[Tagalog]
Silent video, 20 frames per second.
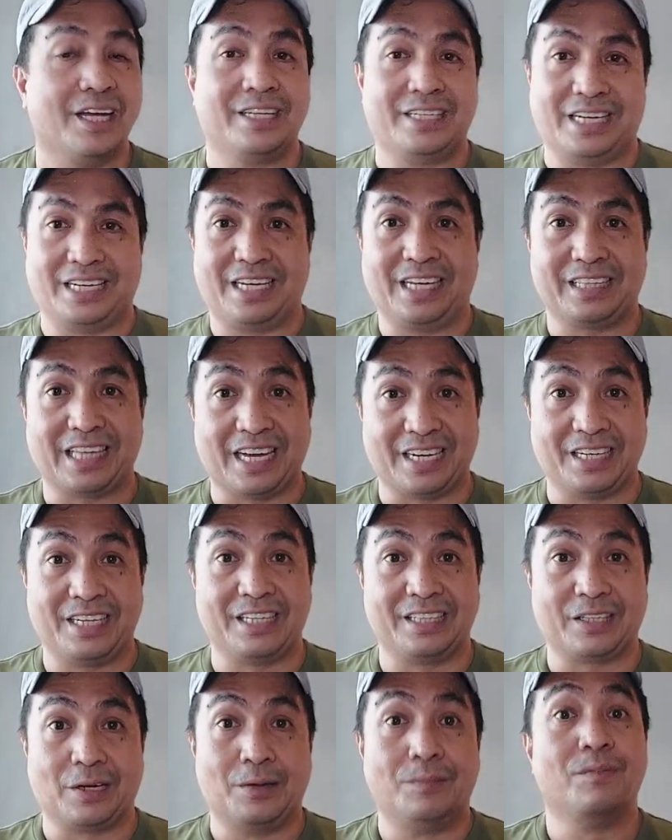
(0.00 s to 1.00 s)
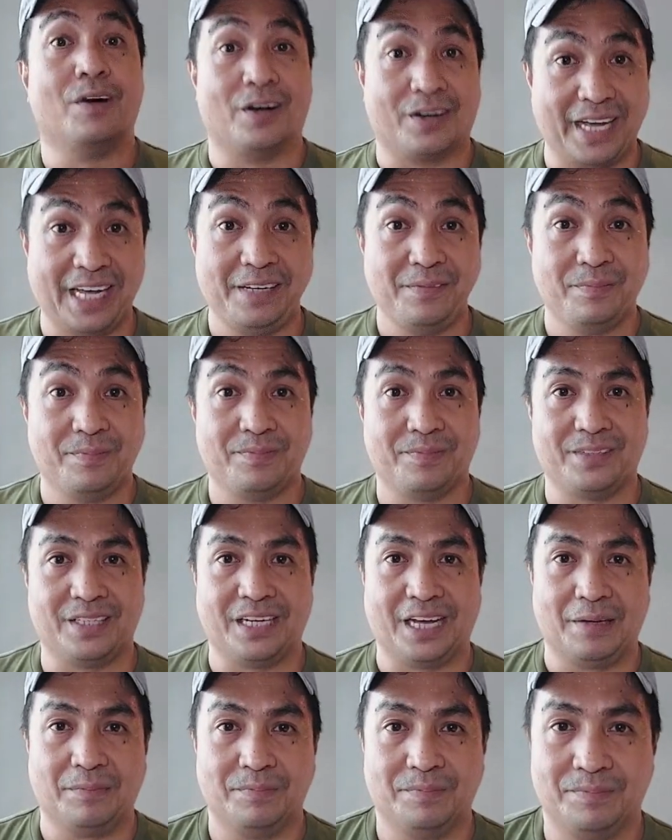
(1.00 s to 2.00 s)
ng gitara na to. Okay? Sige.